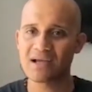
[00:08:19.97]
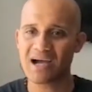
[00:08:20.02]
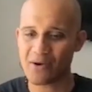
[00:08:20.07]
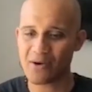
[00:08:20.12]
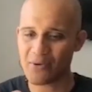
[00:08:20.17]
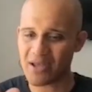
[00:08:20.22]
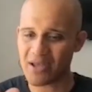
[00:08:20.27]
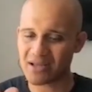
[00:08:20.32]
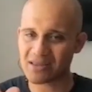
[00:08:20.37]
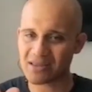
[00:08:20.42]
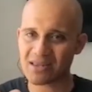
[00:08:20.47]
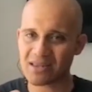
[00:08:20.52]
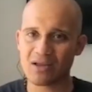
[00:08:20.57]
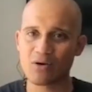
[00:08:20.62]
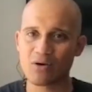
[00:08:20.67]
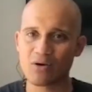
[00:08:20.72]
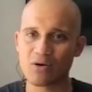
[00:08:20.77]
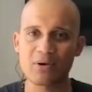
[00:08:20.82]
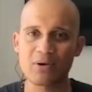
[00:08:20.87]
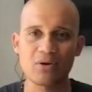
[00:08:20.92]
había
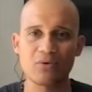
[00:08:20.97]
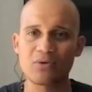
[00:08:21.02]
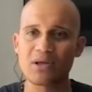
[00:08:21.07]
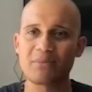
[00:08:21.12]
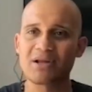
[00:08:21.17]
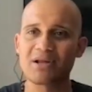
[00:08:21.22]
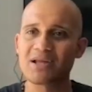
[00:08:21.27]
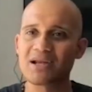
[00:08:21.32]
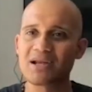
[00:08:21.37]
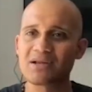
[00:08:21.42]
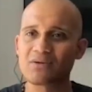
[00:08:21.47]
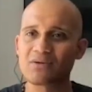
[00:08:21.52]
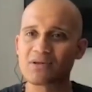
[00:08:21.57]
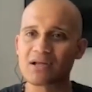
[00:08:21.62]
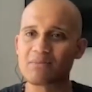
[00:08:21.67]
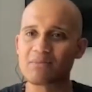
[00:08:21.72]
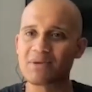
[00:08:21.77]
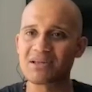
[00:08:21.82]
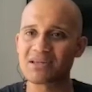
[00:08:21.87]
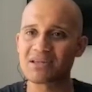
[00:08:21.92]
entrado, pero de una manera
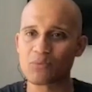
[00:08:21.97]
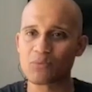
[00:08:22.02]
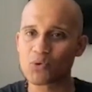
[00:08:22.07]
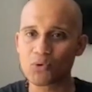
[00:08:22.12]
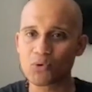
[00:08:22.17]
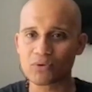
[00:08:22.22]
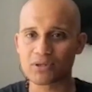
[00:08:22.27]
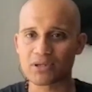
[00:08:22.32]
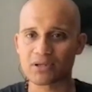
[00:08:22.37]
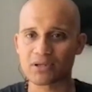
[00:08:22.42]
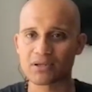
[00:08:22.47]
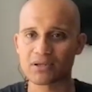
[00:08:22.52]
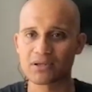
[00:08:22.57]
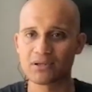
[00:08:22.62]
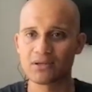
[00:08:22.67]
totalmente abrupta.